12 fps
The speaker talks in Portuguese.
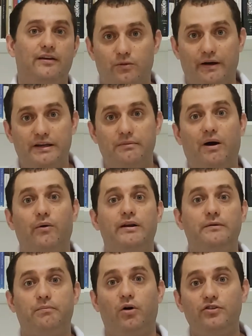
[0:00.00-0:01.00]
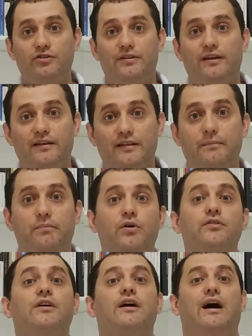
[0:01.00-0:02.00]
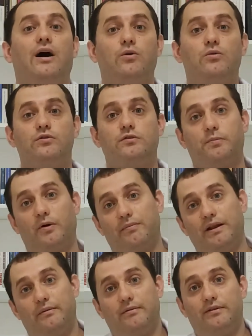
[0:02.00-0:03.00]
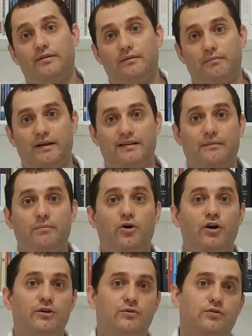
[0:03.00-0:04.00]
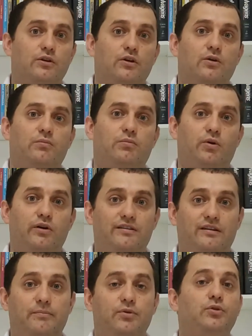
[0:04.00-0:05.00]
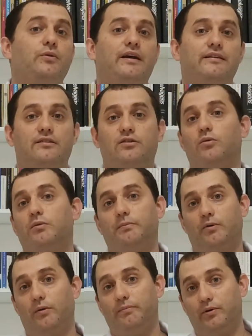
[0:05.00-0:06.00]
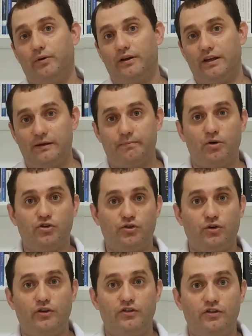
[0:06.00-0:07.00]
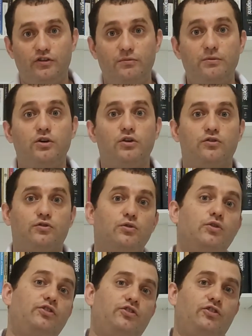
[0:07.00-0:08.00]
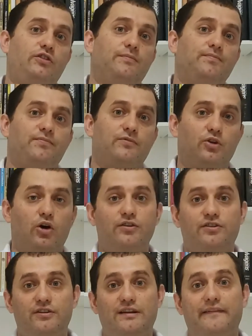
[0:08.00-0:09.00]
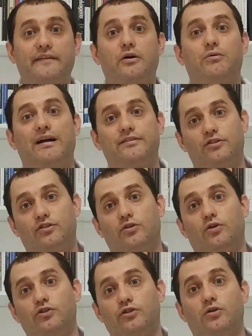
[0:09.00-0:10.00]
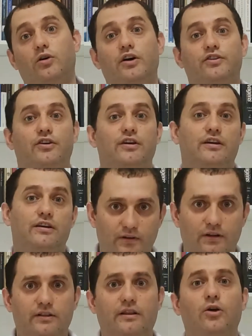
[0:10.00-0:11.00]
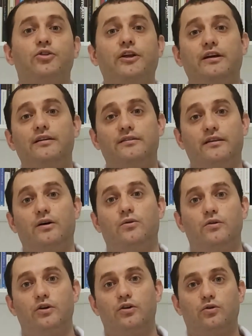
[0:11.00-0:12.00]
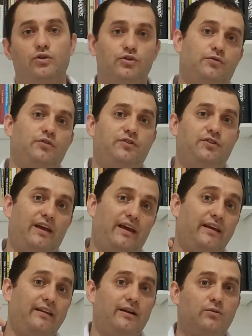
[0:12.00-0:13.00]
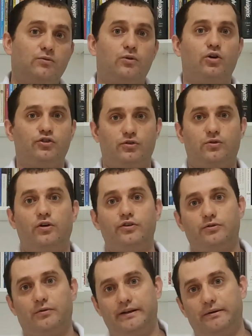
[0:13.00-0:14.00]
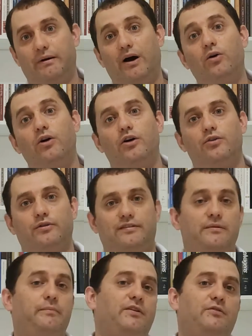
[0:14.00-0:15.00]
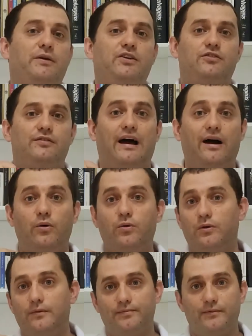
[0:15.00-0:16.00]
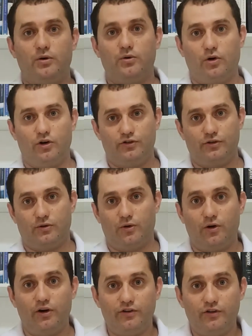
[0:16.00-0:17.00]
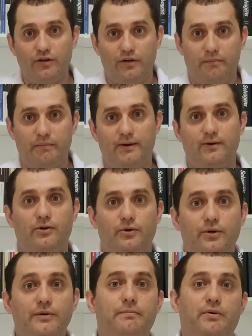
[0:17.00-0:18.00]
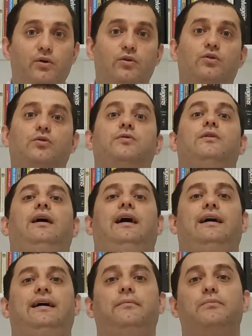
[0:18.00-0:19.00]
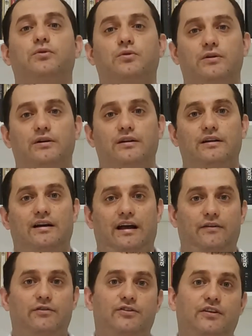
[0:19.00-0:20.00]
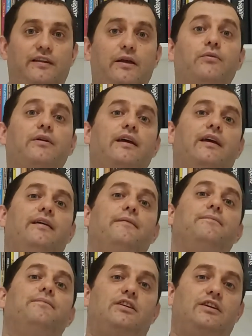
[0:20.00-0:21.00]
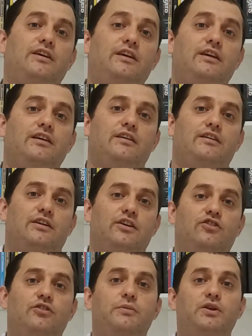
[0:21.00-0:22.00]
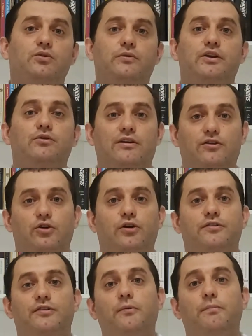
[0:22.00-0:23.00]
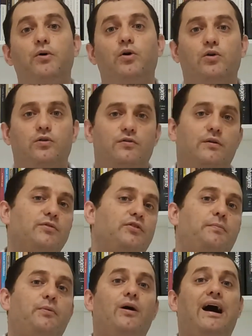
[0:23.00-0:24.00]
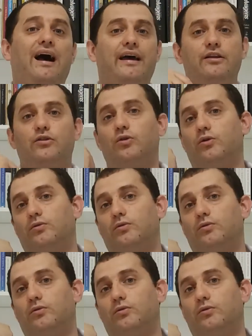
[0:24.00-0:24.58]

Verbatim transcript: o animal ele pode ter depois alguns problemas metabólicos por exemplo, doenças como o próprio hipotiroidismo surge de doses inadequadas de corticoide. E tem outra questão, quando você entra com corticoide com o animal, não é simplesmente dá o, o corticoide, melhorou e pronto, acabou. Aí você tem o quê? Que e diminuindo as doses ao pouco. Vamos supor, ah, entrou